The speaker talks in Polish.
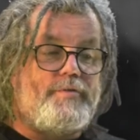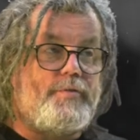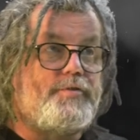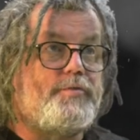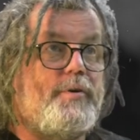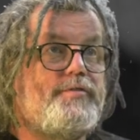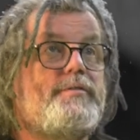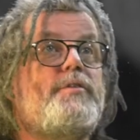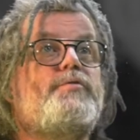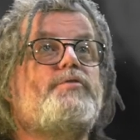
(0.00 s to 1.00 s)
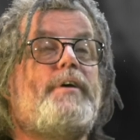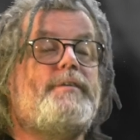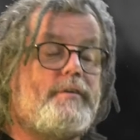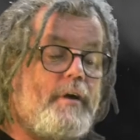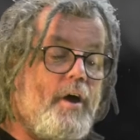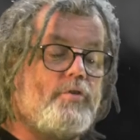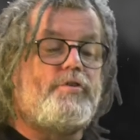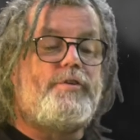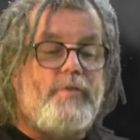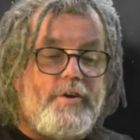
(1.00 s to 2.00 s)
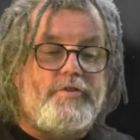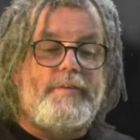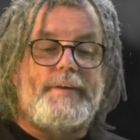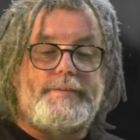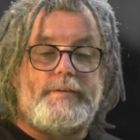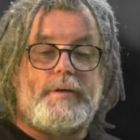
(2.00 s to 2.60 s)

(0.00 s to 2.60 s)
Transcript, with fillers: państwa w sytuacjach nadzwyczajnych, czyli właśnie takich,